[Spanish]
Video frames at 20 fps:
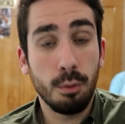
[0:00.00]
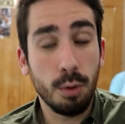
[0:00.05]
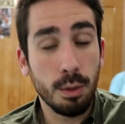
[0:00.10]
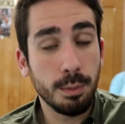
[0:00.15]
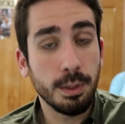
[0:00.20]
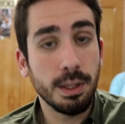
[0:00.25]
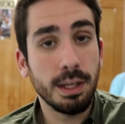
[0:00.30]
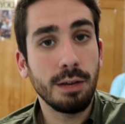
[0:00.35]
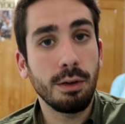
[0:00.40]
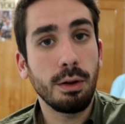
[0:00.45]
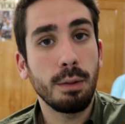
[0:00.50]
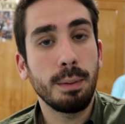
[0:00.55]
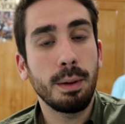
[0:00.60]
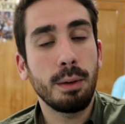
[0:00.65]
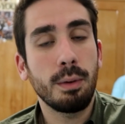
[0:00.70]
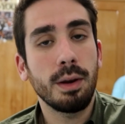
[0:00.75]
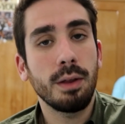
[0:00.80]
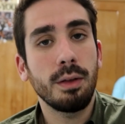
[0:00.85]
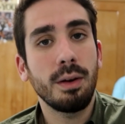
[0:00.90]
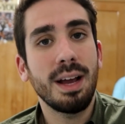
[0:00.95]
cuerpo técnico de Pep
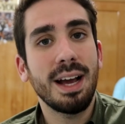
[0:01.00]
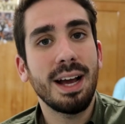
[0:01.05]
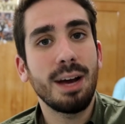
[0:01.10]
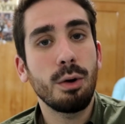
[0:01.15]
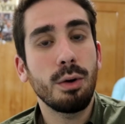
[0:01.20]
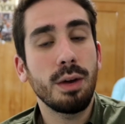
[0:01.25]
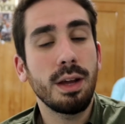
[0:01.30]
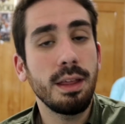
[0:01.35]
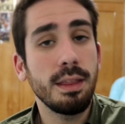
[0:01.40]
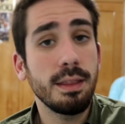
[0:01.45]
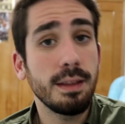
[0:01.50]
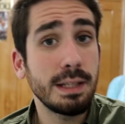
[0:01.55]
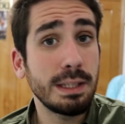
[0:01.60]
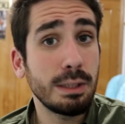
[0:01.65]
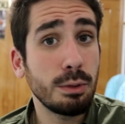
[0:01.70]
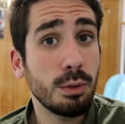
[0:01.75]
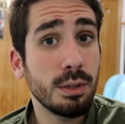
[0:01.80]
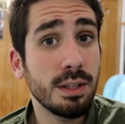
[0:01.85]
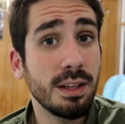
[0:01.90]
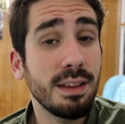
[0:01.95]
Guardiola ganó 15
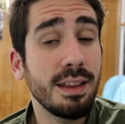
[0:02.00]
títulos de